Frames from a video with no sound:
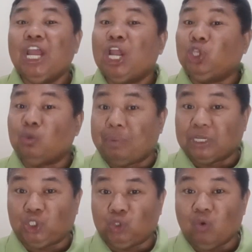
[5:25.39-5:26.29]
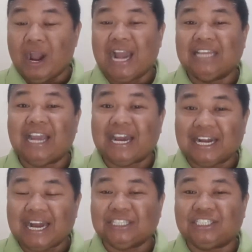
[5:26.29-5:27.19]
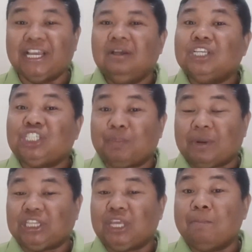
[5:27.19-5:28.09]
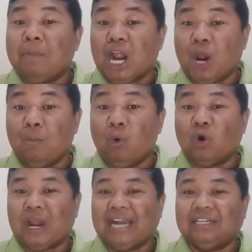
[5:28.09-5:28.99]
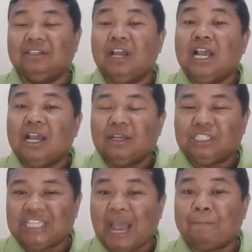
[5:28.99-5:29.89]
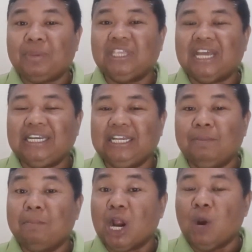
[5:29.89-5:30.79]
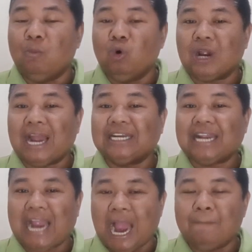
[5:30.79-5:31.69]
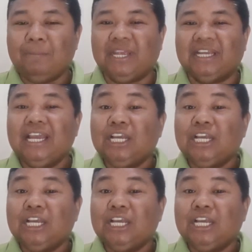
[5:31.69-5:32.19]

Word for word: itu perjuangannya keras seperti menggemukkan sapi tadi, menggemukkan kambing.